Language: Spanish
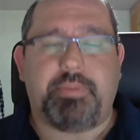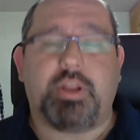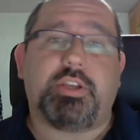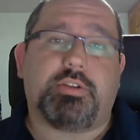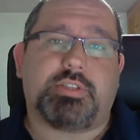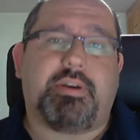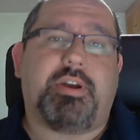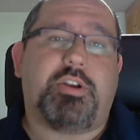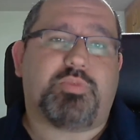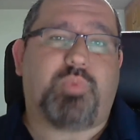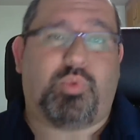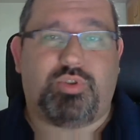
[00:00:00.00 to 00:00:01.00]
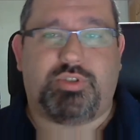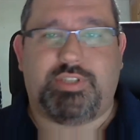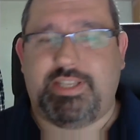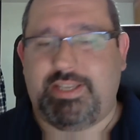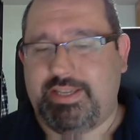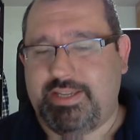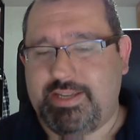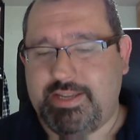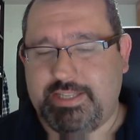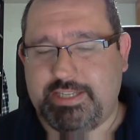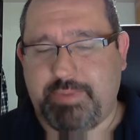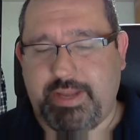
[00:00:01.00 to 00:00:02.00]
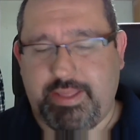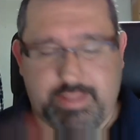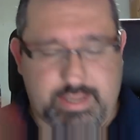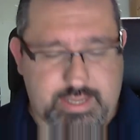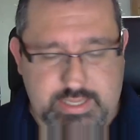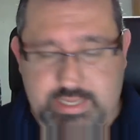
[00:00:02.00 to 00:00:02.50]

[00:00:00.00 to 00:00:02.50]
pero te costaba los puntos de, experiencia.